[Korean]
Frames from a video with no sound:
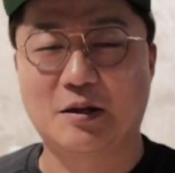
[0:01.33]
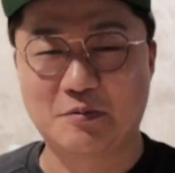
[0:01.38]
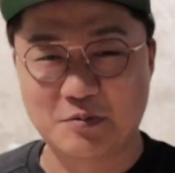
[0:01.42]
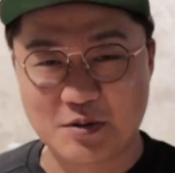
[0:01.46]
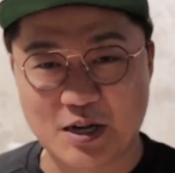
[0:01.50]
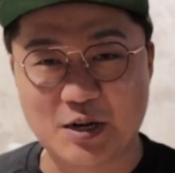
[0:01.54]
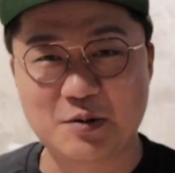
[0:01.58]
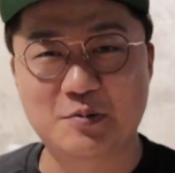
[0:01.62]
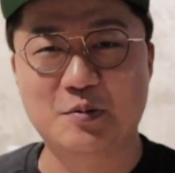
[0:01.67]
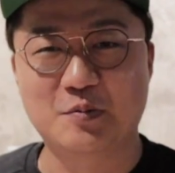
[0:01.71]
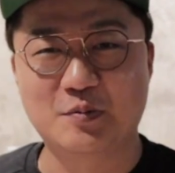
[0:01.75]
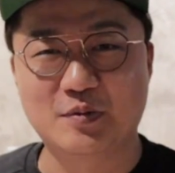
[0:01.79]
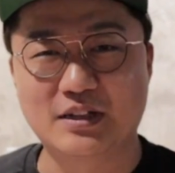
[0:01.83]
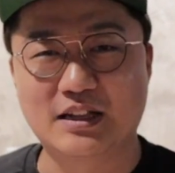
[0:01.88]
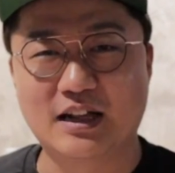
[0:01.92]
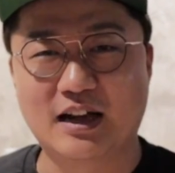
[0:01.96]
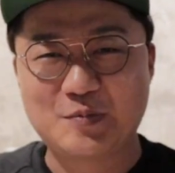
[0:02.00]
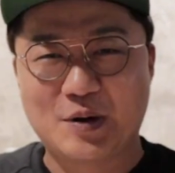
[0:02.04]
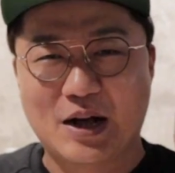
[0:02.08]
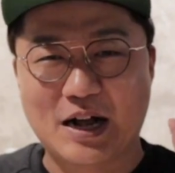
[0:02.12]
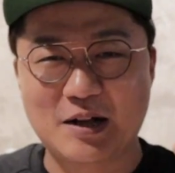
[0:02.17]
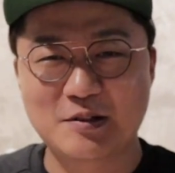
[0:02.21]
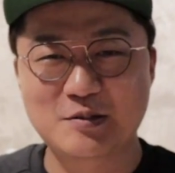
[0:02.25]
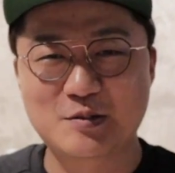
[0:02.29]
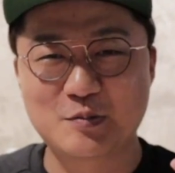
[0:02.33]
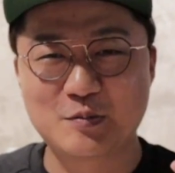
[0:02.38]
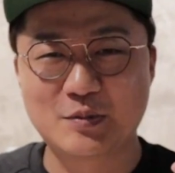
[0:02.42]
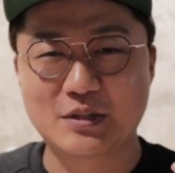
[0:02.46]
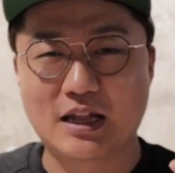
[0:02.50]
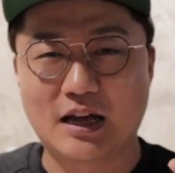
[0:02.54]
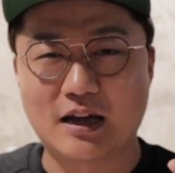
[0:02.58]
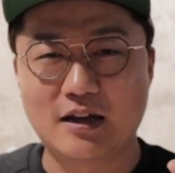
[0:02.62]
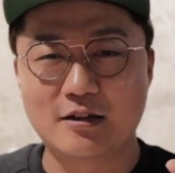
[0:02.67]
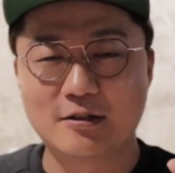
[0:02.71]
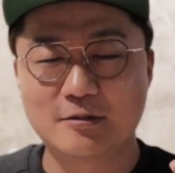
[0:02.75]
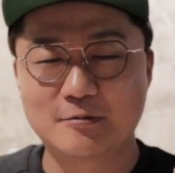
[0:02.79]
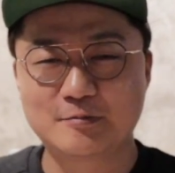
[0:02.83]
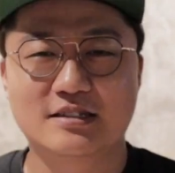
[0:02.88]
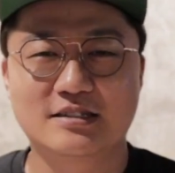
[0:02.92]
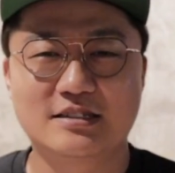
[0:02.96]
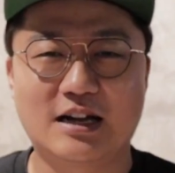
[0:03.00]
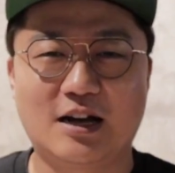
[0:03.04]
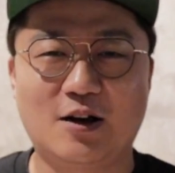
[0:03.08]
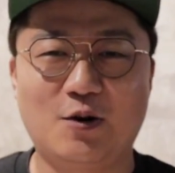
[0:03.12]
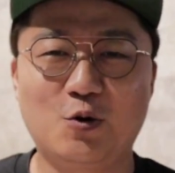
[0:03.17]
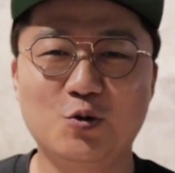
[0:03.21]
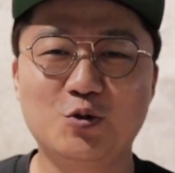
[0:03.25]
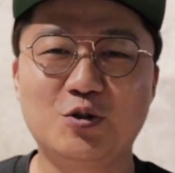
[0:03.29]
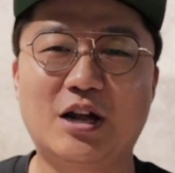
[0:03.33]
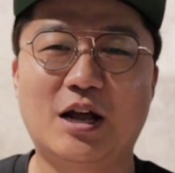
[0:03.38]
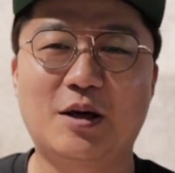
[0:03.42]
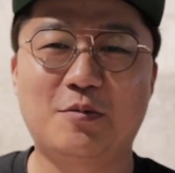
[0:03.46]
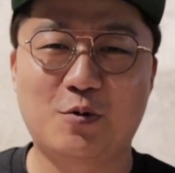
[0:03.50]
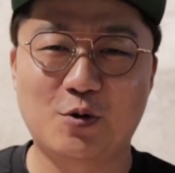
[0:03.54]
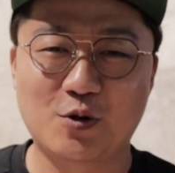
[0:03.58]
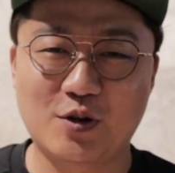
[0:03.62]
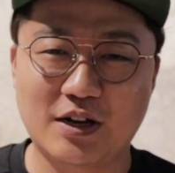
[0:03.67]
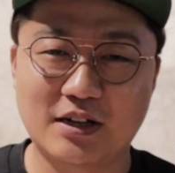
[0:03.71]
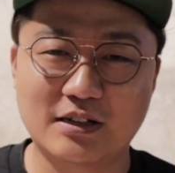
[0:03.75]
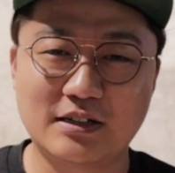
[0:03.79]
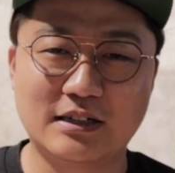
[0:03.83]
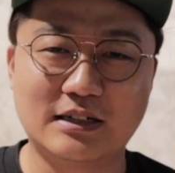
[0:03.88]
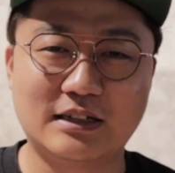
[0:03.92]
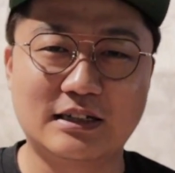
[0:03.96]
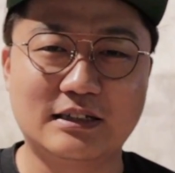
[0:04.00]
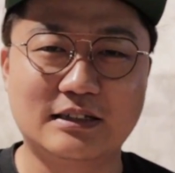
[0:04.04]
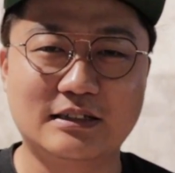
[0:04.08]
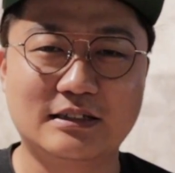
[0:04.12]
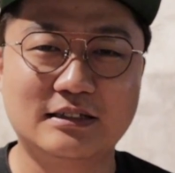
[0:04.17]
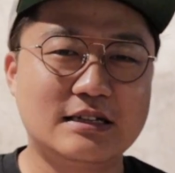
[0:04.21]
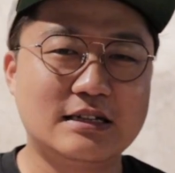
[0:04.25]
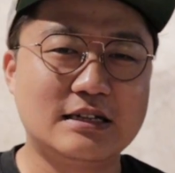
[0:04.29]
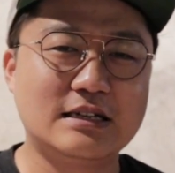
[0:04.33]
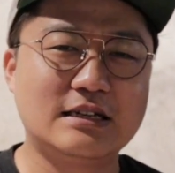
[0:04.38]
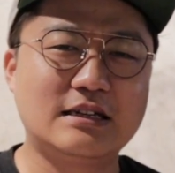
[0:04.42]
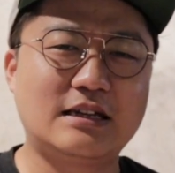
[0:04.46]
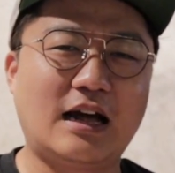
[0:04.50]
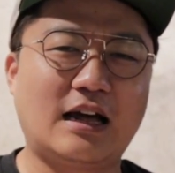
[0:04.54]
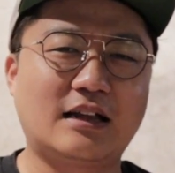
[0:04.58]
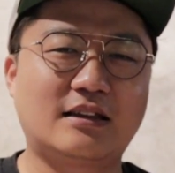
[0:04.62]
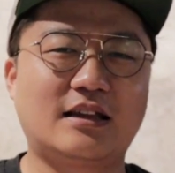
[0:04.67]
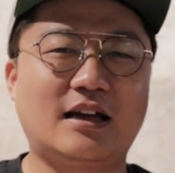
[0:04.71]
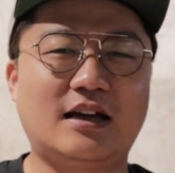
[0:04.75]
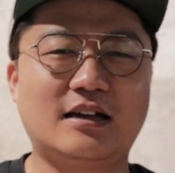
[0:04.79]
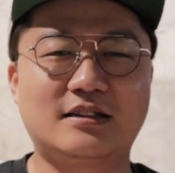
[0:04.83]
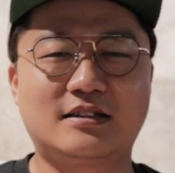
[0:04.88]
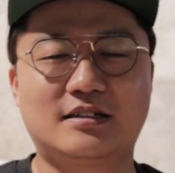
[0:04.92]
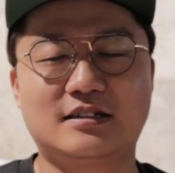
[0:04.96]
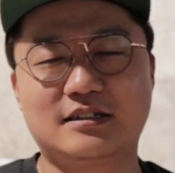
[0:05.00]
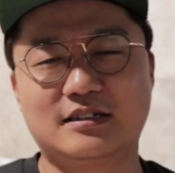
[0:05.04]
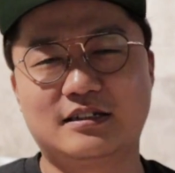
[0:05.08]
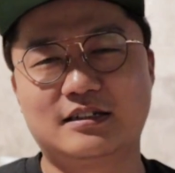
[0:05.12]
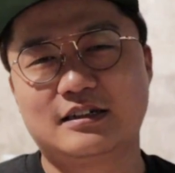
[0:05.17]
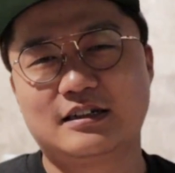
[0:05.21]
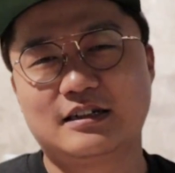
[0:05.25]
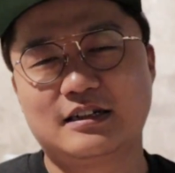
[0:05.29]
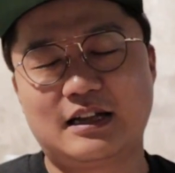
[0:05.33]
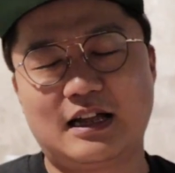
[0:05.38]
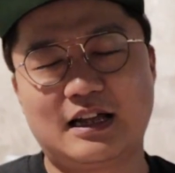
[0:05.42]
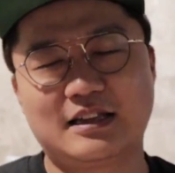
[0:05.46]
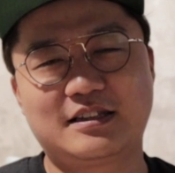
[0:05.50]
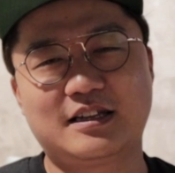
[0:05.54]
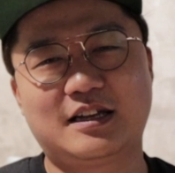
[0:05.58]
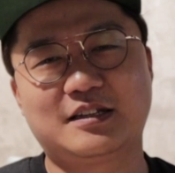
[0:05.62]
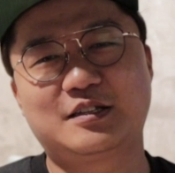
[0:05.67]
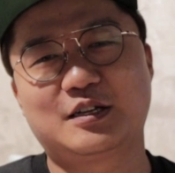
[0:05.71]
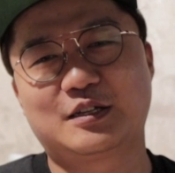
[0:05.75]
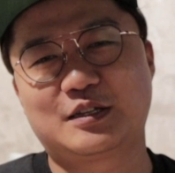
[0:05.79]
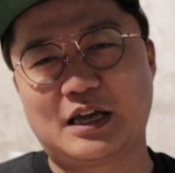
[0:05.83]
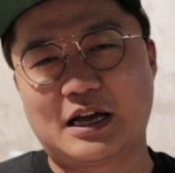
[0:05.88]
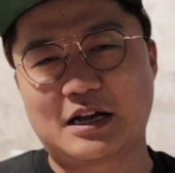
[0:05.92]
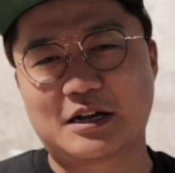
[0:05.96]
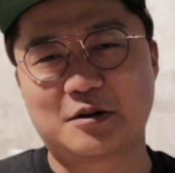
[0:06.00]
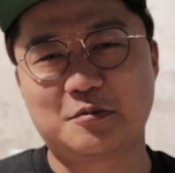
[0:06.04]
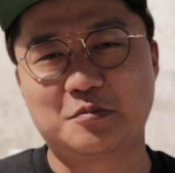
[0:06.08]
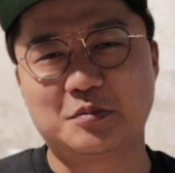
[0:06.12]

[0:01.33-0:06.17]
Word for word: 남자커피입니다 반갑습니다 자 오늘 해볼거는 이 라떼아트 라떼아트에 대한